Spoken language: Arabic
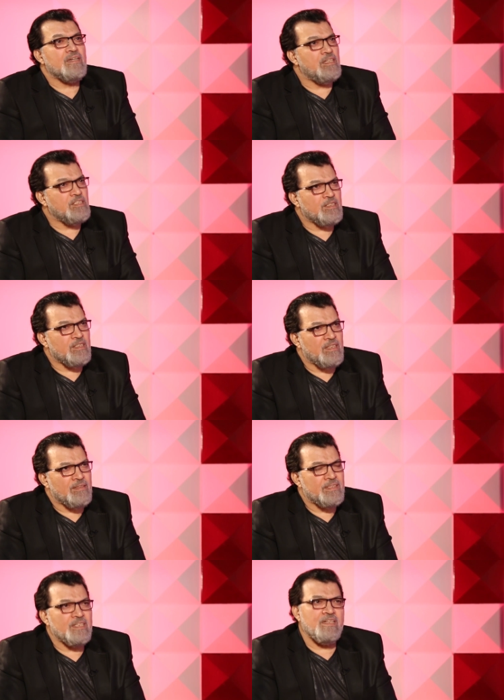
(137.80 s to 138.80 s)
قال له شو تريد
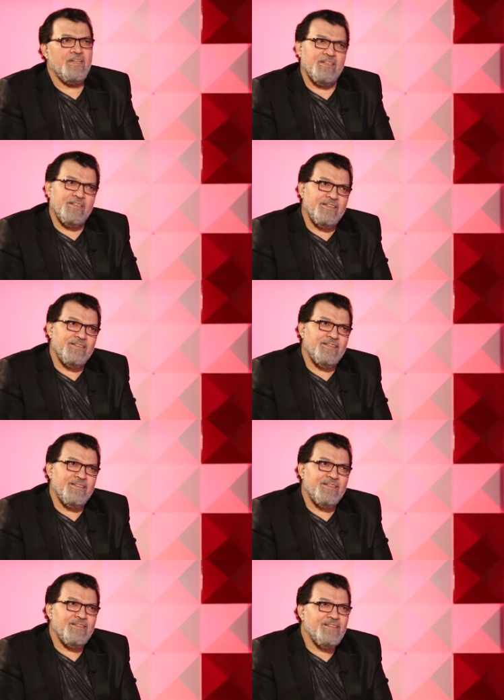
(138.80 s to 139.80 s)
قلت له
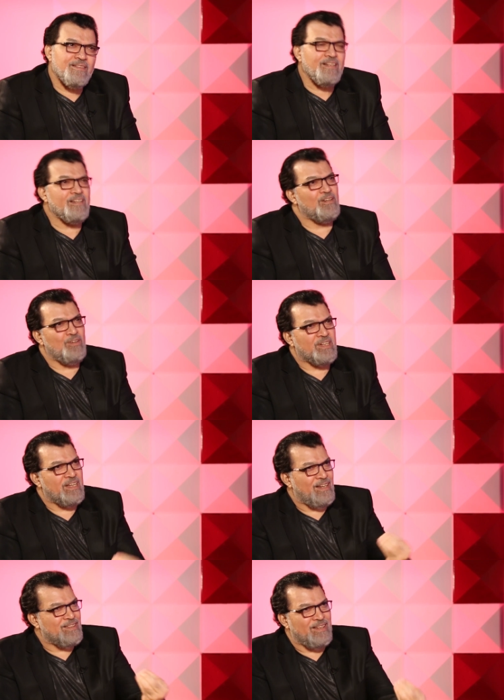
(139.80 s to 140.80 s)
اعطيني آه،
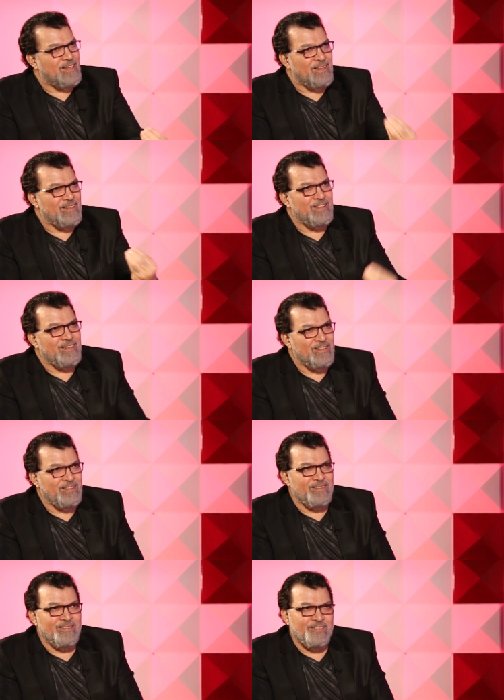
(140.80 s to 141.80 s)
الاوكي حتى اغني
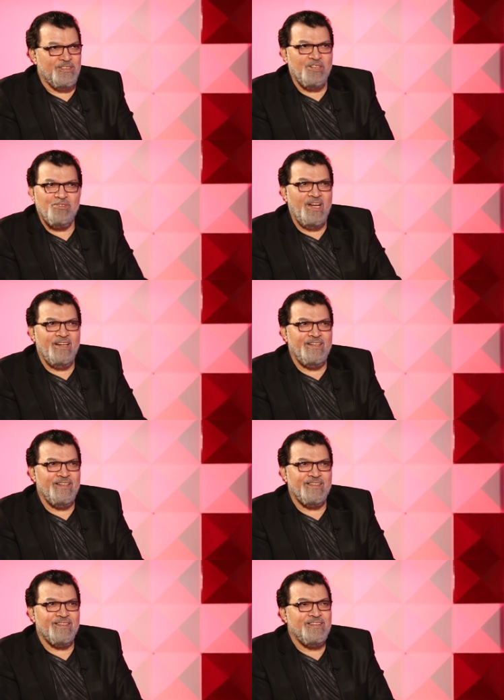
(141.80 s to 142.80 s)
شو اقول
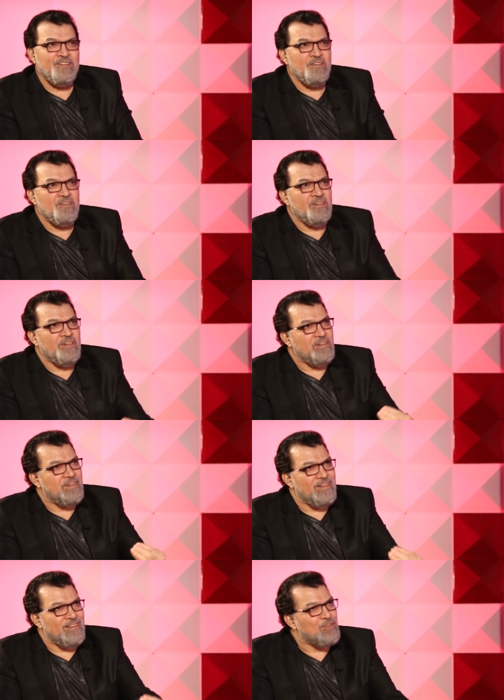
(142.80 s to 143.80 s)
عليك؟
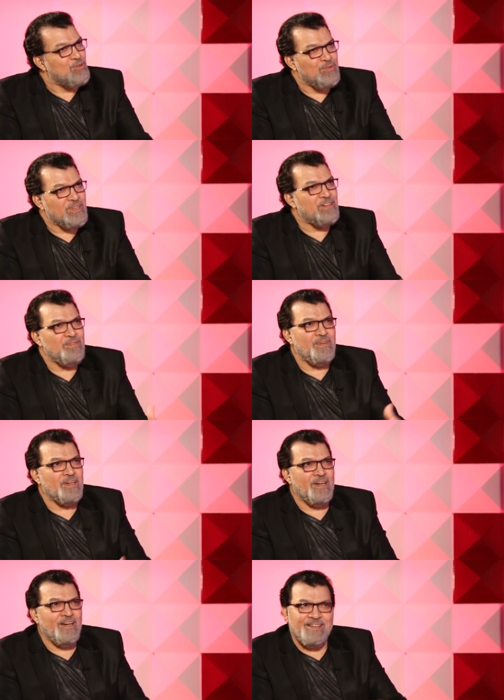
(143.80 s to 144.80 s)
يقولون غنوا
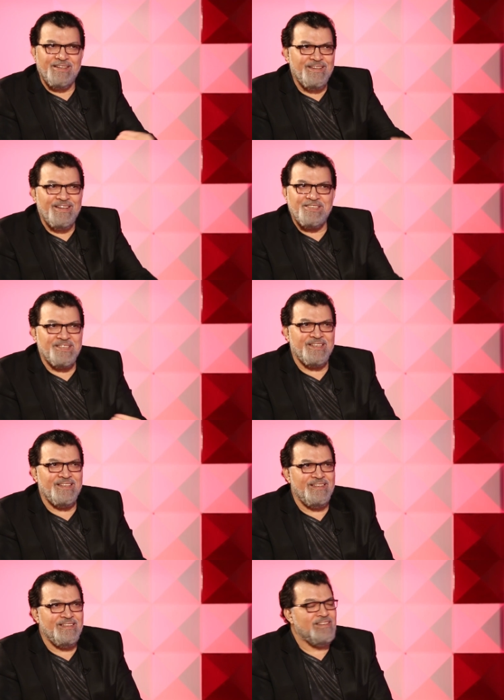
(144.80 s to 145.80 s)
فرح كذا هالشكل